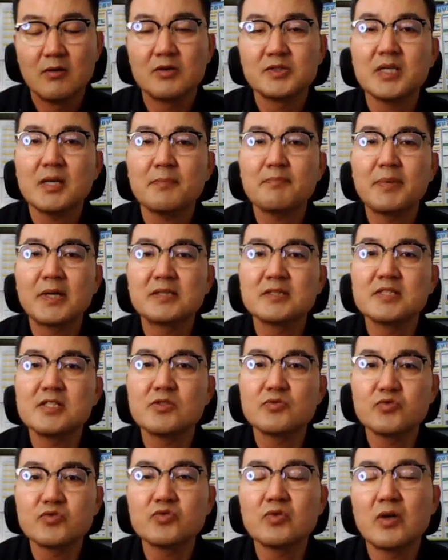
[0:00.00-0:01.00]
책
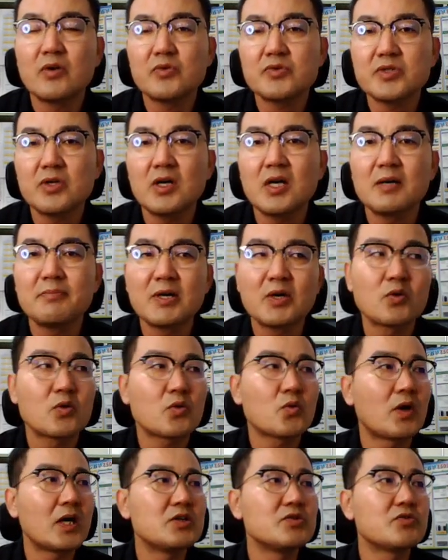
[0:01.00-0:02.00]
받으실 주소하고 성함하고
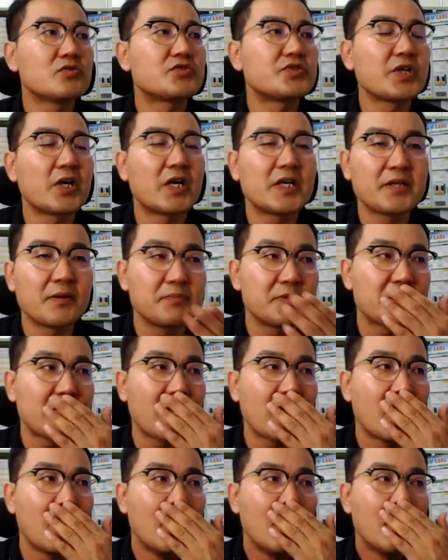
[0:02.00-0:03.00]
꼭 알려주셔야
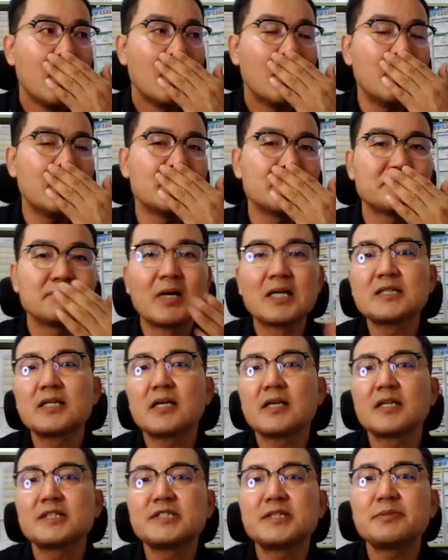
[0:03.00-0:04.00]
됩니다.
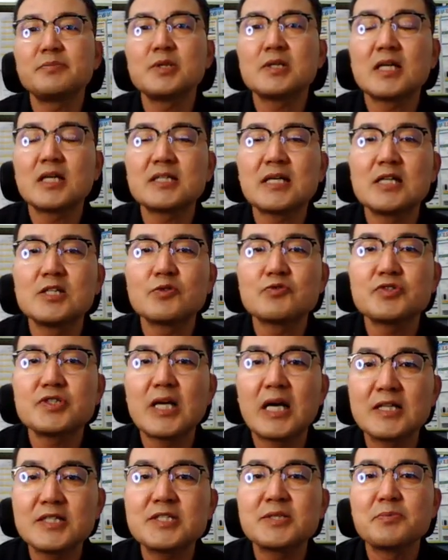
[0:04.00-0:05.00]
만약에 12일까지 알려주지
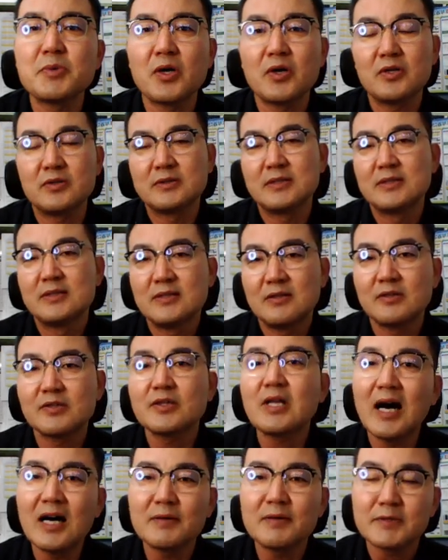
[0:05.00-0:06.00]
않으시면
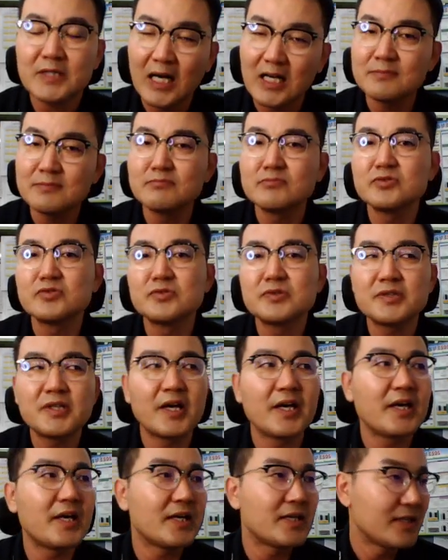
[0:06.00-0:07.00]
다른
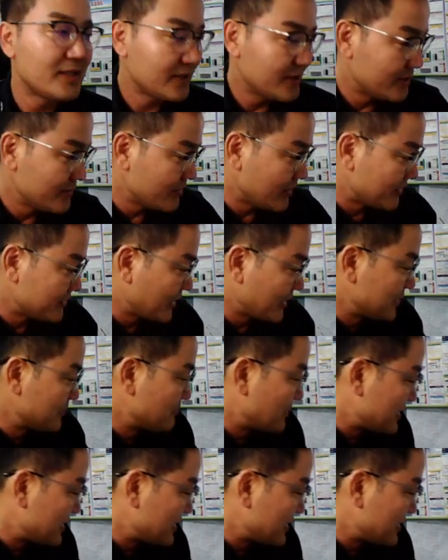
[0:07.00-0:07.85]
분께 들어간다는